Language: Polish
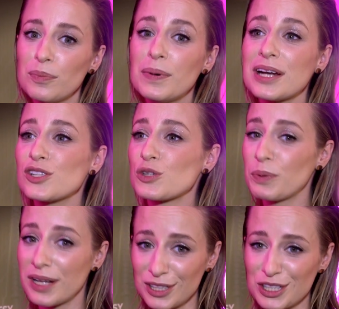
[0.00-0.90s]
Bardzo
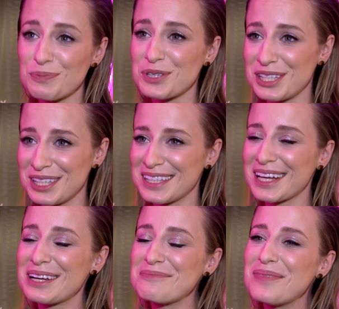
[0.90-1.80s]
sporadycznie przez
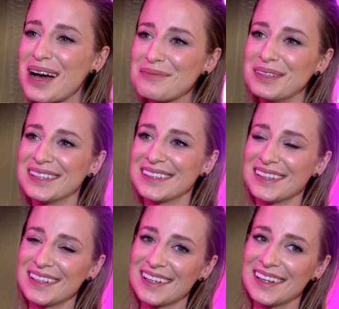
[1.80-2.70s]
Instagram mamy.
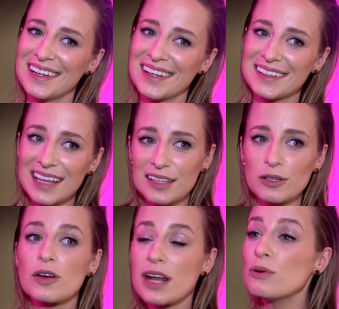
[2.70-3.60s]
E, tak,
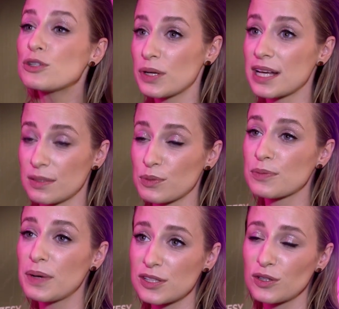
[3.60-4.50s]
no grałyśmy razem
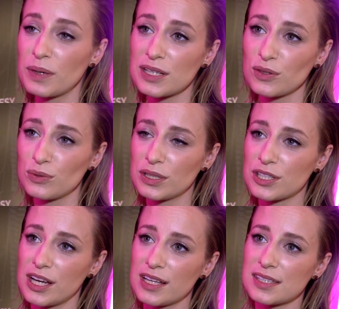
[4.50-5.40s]
przez bardzo, bardzo
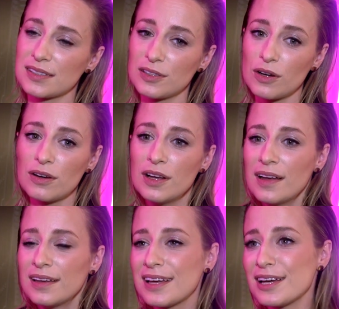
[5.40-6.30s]
długi czas. No,
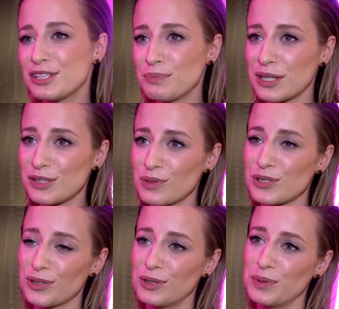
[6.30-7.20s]
Jasi bardzo
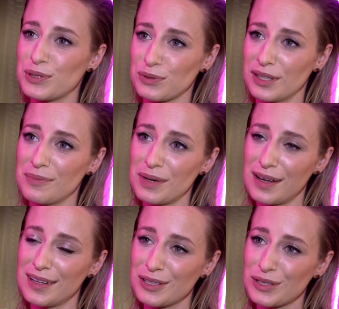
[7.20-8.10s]
mocno kibicuje,
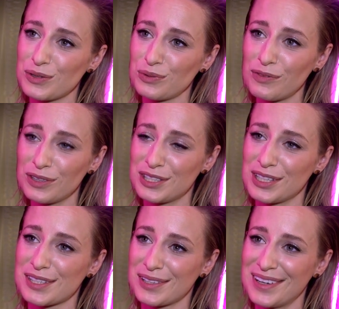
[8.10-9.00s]
ma cudowne
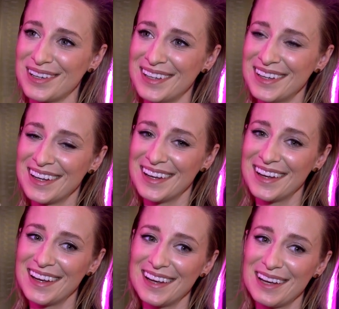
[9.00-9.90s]
dziecko,
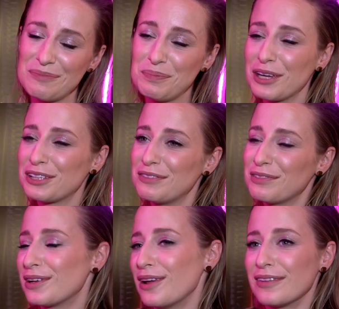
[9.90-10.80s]
e, pięknie
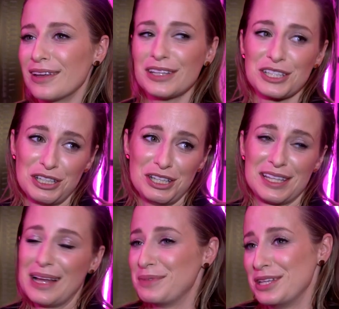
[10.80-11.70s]
wygląda, ona się
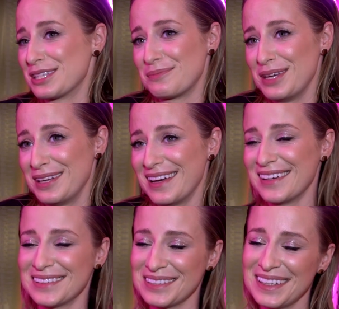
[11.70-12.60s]
nic dla mnie nie zmienia.
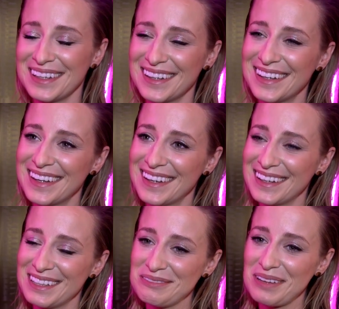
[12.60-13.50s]

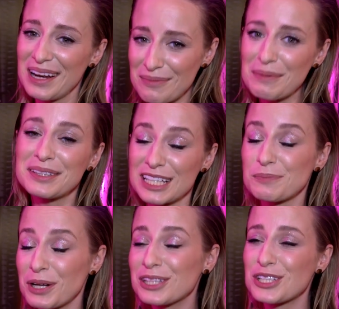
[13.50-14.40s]
E, ale mamy tak
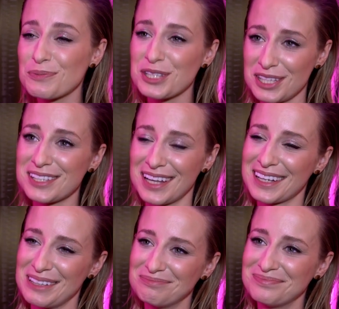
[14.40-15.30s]
sporadycznie przez
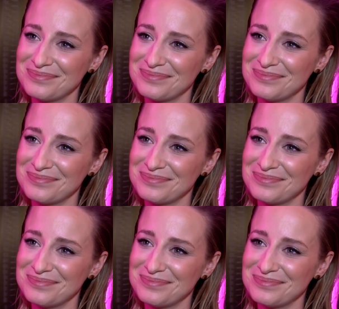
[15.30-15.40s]
Instagram.